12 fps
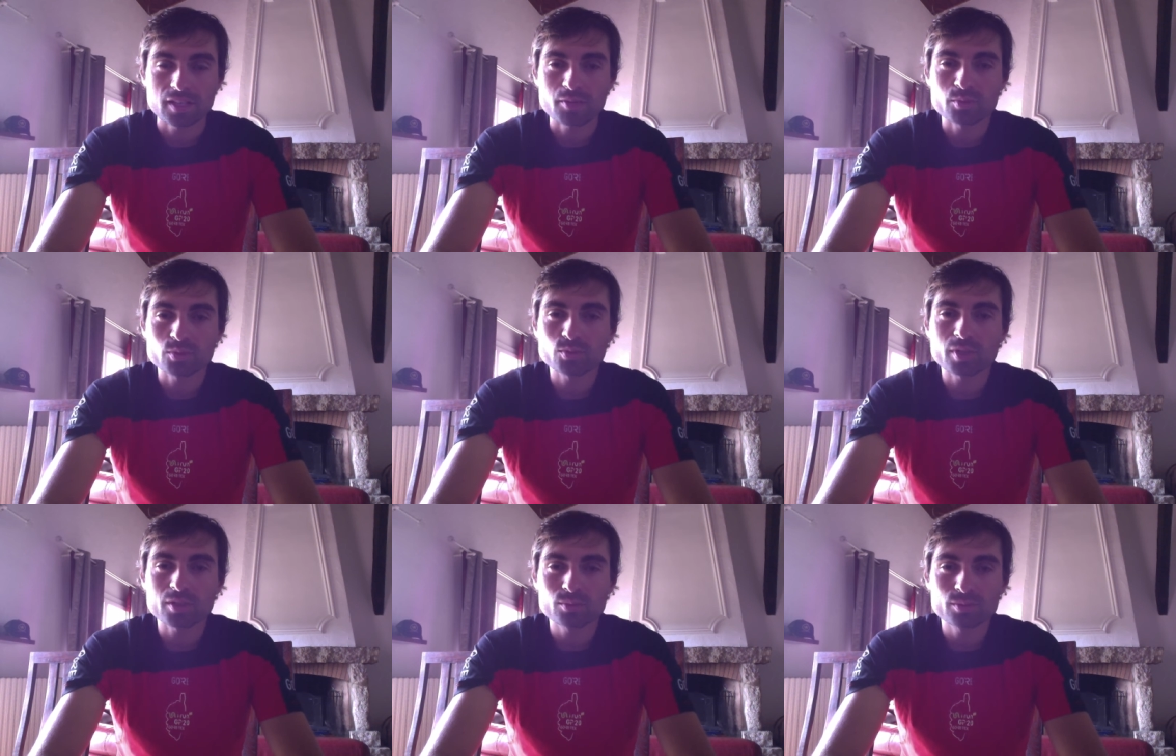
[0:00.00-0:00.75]

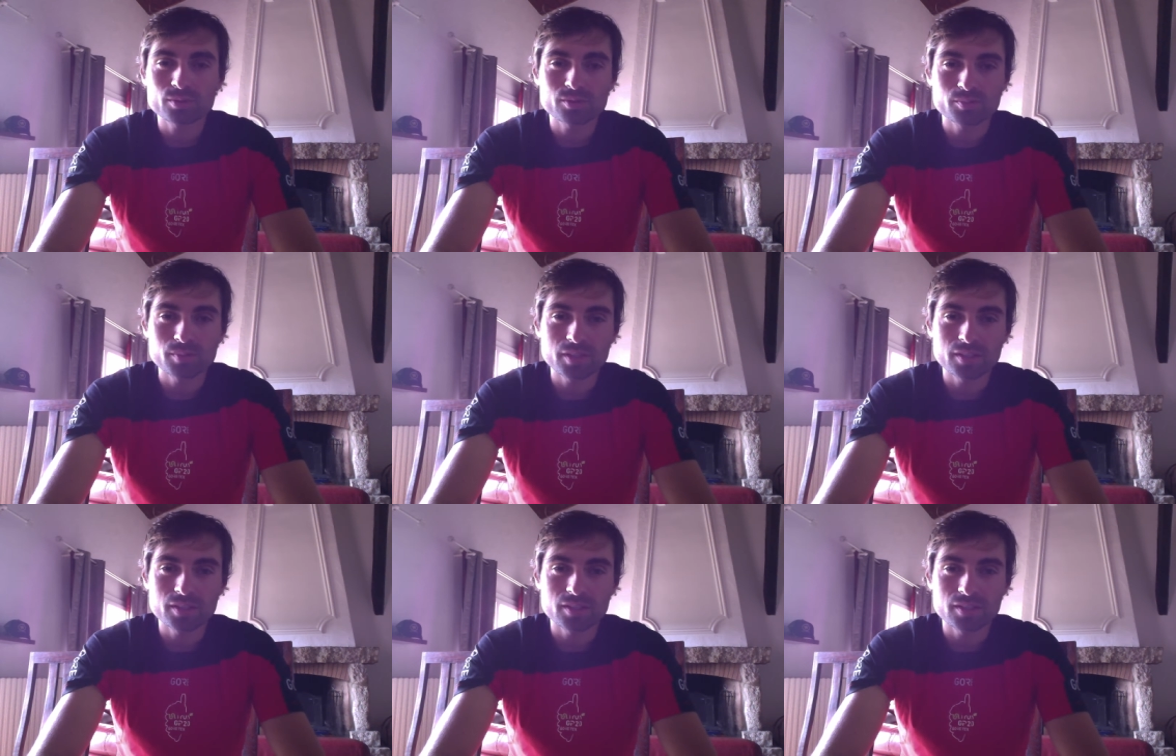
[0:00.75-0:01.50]
bonjour à tous.
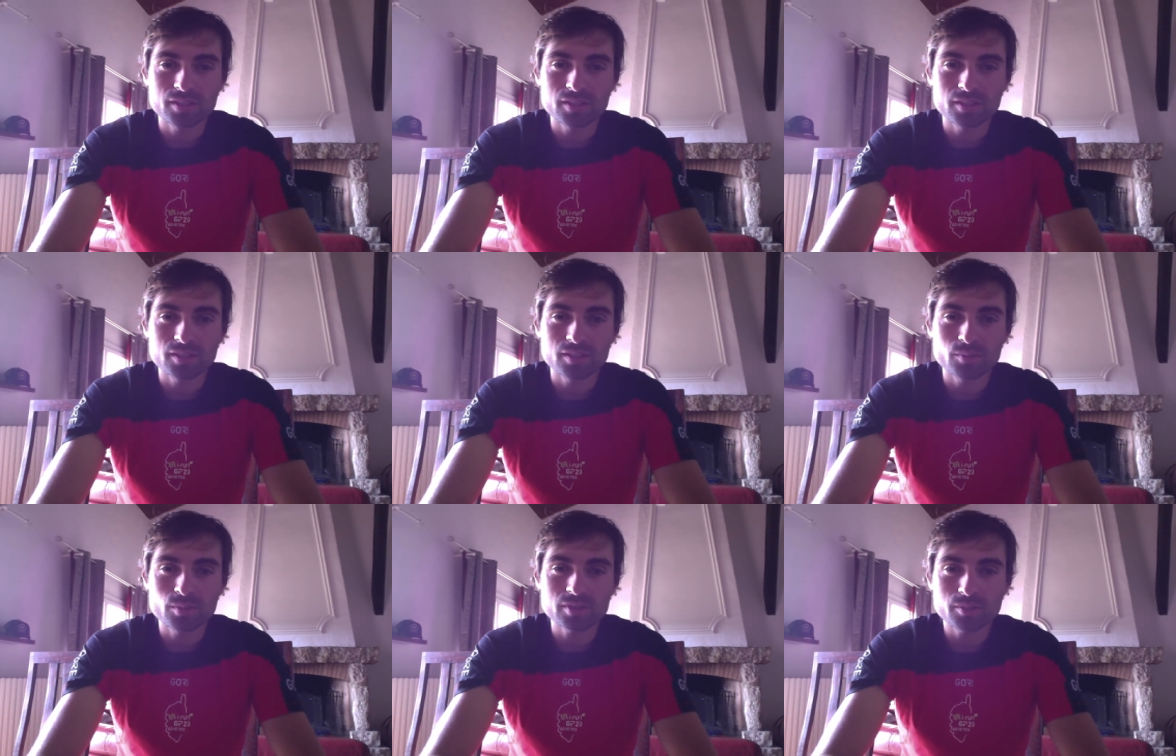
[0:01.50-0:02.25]

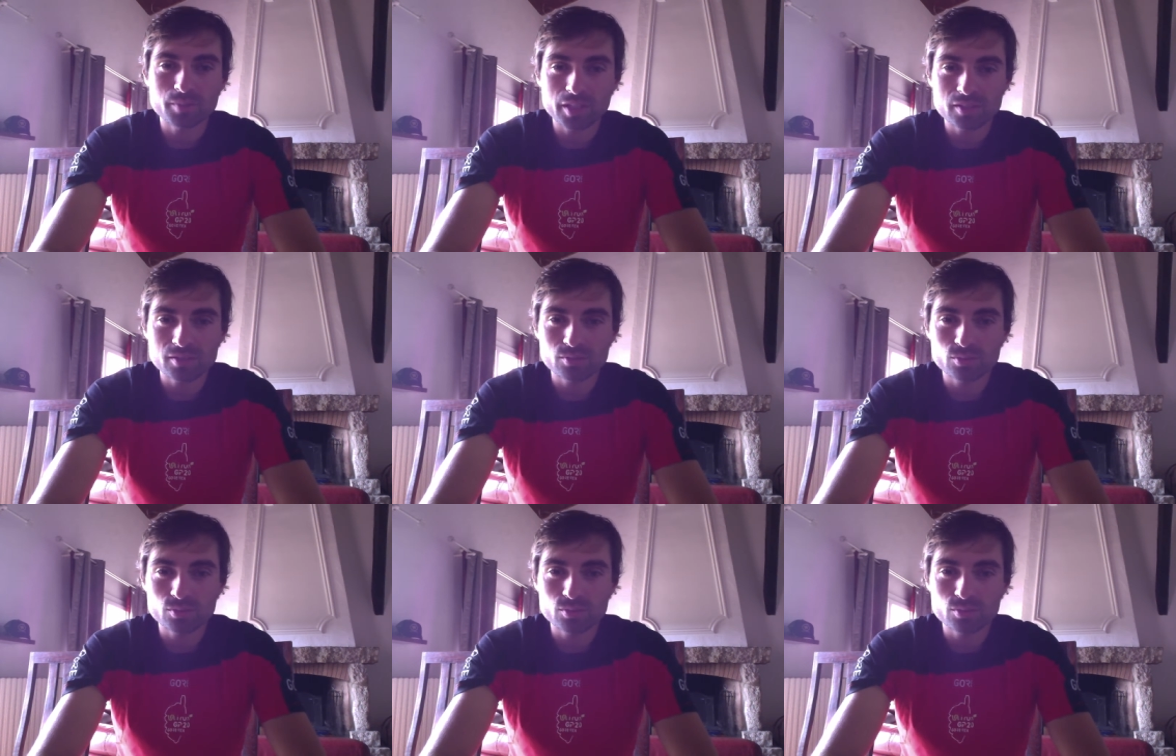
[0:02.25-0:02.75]
moi, c'est Brice.